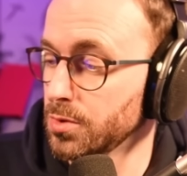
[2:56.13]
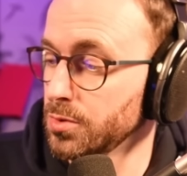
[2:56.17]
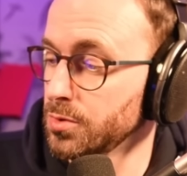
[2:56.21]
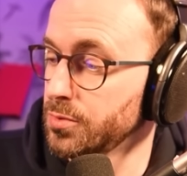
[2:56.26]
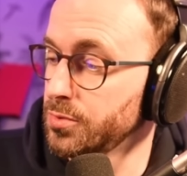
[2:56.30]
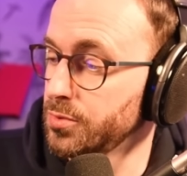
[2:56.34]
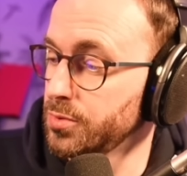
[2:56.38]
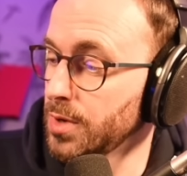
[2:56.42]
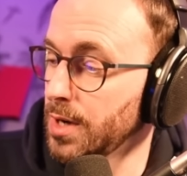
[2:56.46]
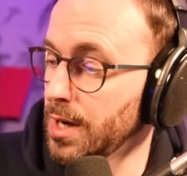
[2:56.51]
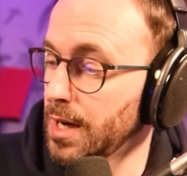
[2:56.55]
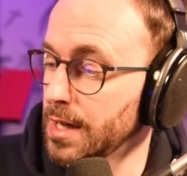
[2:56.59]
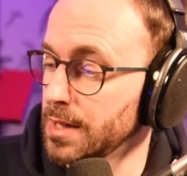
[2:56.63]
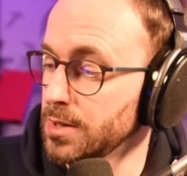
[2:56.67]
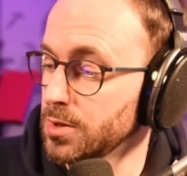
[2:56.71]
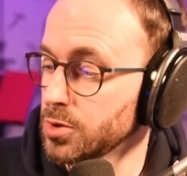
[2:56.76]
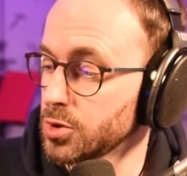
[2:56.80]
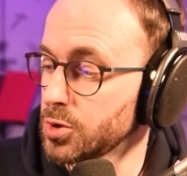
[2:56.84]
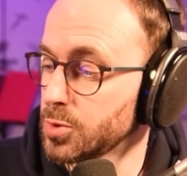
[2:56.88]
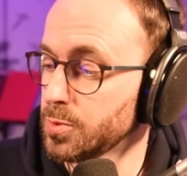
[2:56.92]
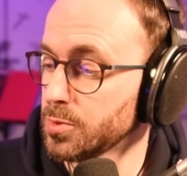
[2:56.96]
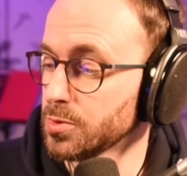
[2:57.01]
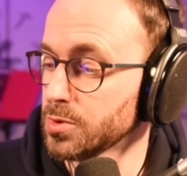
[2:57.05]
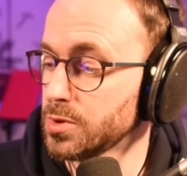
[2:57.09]
une fois à
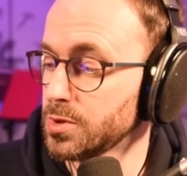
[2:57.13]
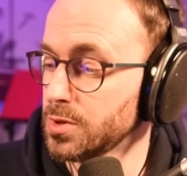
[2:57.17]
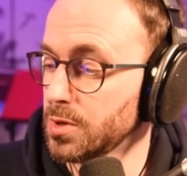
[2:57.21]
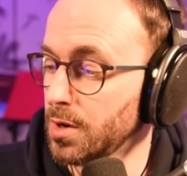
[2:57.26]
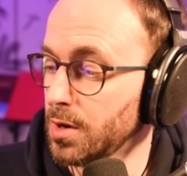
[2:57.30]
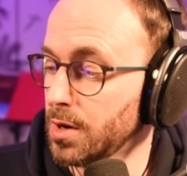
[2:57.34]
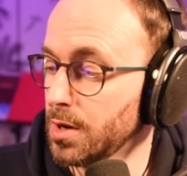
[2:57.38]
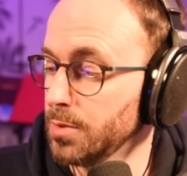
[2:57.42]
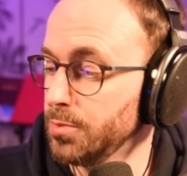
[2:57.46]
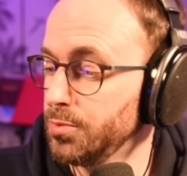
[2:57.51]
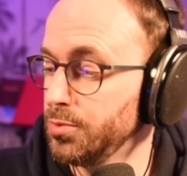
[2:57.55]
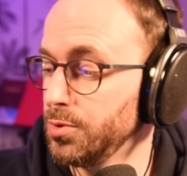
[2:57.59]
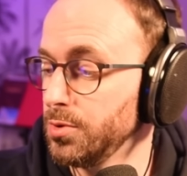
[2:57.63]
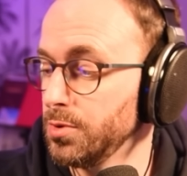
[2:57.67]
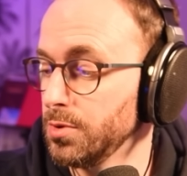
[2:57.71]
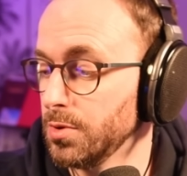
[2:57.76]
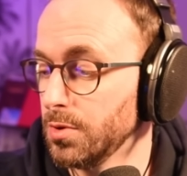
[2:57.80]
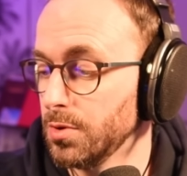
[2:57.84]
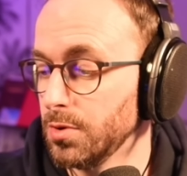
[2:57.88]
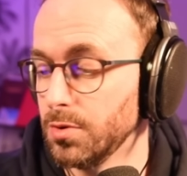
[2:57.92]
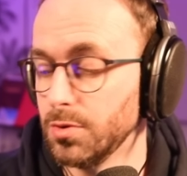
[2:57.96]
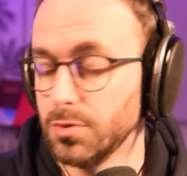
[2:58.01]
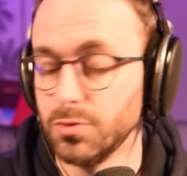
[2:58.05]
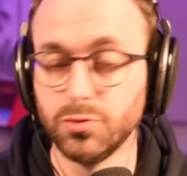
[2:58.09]
notre sponsor et puis
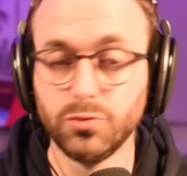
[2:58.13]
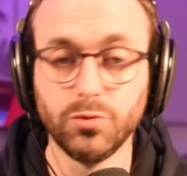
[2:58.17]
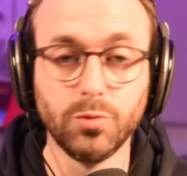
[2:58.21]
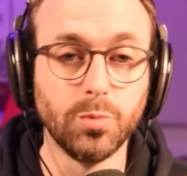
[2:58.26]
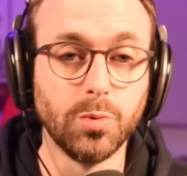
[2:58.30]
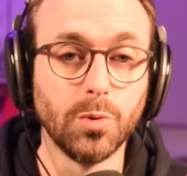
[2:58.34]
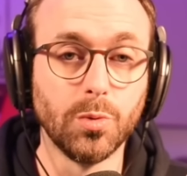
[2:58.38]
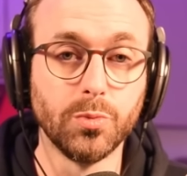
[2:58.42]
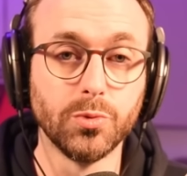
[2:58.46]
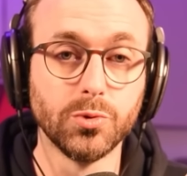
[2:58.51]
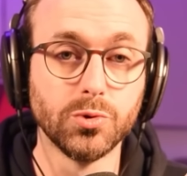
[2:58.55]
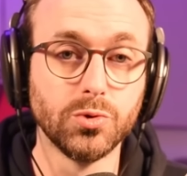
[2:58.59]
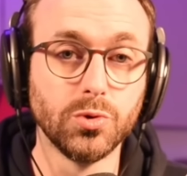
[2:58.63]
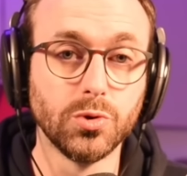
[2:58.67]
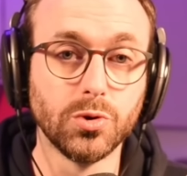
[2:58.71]
je vous propose